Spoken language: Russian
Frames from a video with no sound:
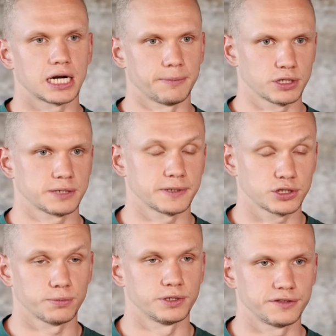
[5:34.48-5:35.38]

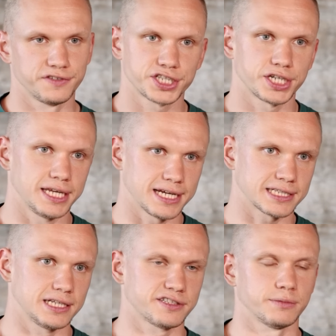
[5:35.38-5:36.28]
работоспособность выше и, как
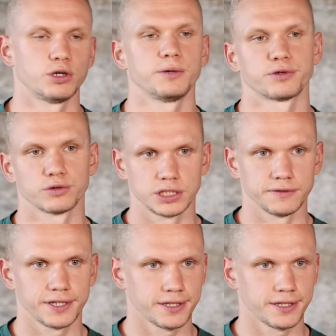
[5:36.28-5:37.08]
следствие, более продуктивный